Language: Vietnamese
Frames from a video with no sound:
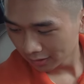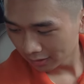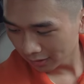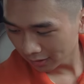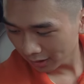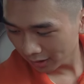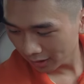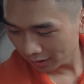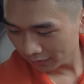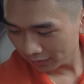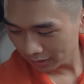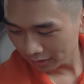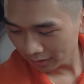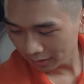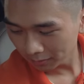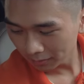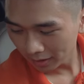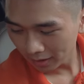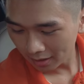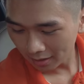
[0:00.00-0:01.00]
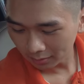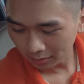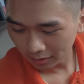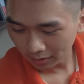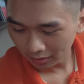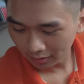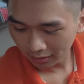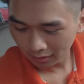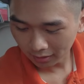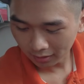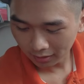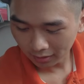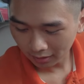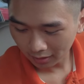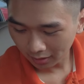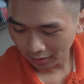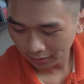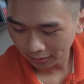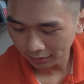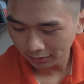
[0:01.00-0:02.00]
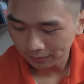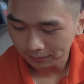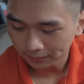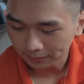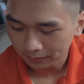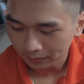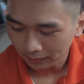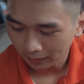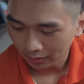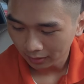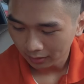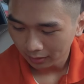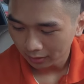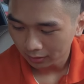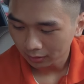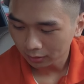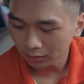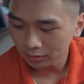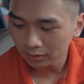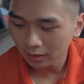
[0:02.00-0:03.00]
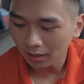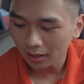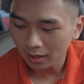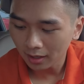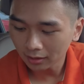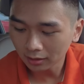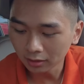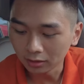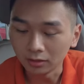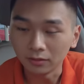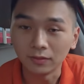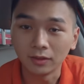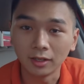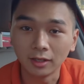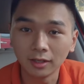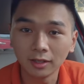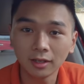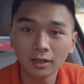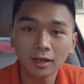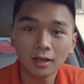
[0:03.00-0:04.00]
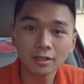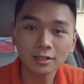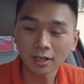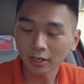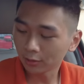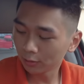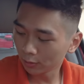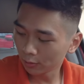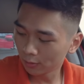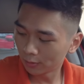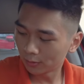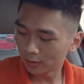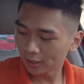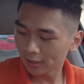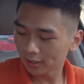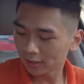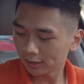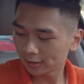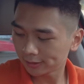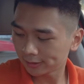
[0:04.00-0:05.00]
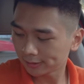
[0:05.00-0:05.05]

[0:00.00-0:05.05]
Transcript: Ok, và tiếp theo thì tôi sẽ thử với trái đu đủ đi.